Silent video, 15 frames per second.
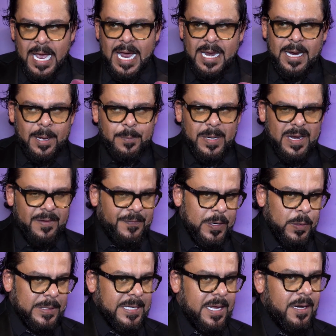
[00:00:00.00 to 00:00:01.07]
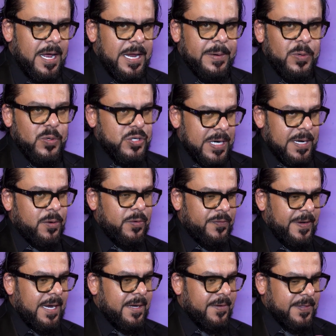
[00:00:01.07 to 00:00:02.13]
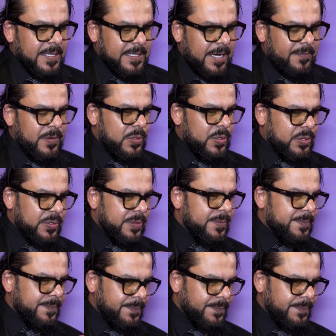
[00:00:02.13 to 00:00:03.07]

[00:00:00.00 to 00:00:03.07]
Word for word: هلا عم بلف في الوطن العربي وان شاء الله يكون في عندنا افتتاح في الاردن